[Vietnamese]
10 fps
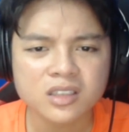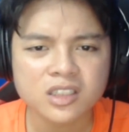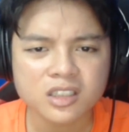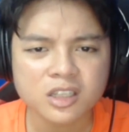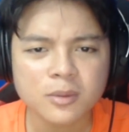
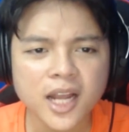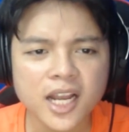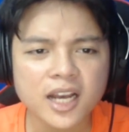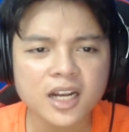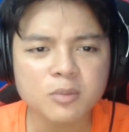Nhưng mà đây
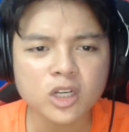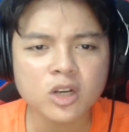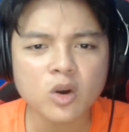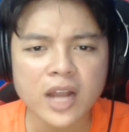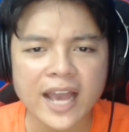là một cái
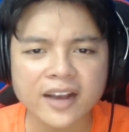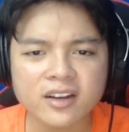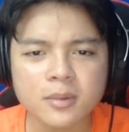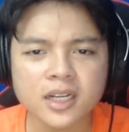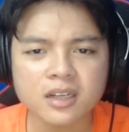ngôi làng rồi
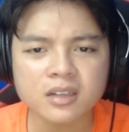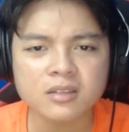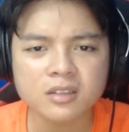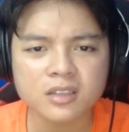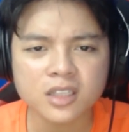các bạn ạ
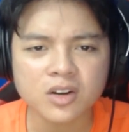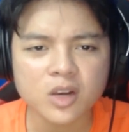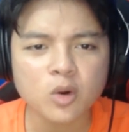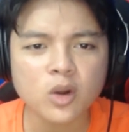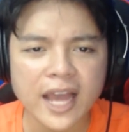kiểu đây
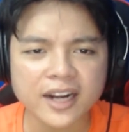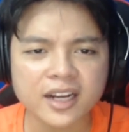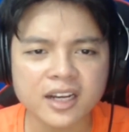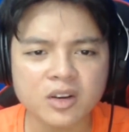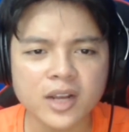ngôi
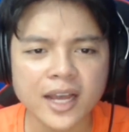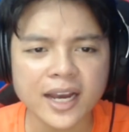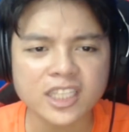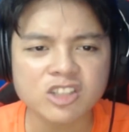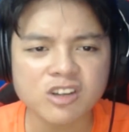làng ngôi làng
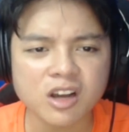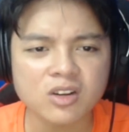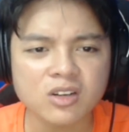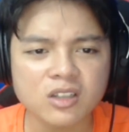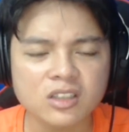ngày xưa rồi